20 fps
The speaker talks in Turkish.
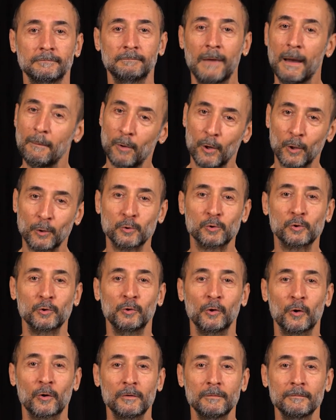Ben böyle
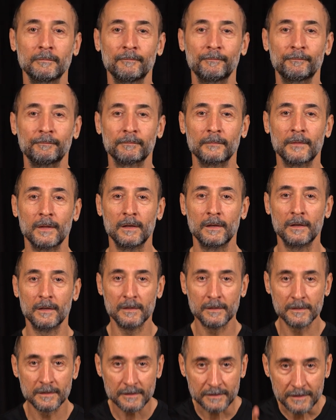düşünüyorum.
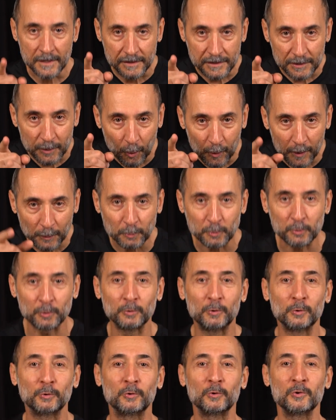Sizi de öyle
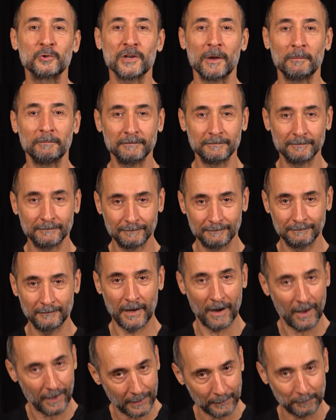düşündürteceğim.
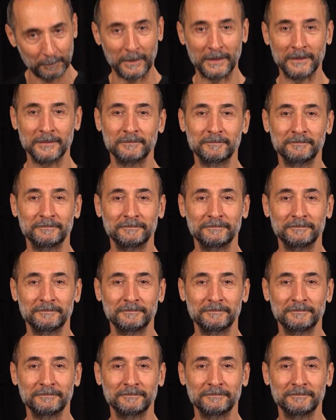Merak etmeyin.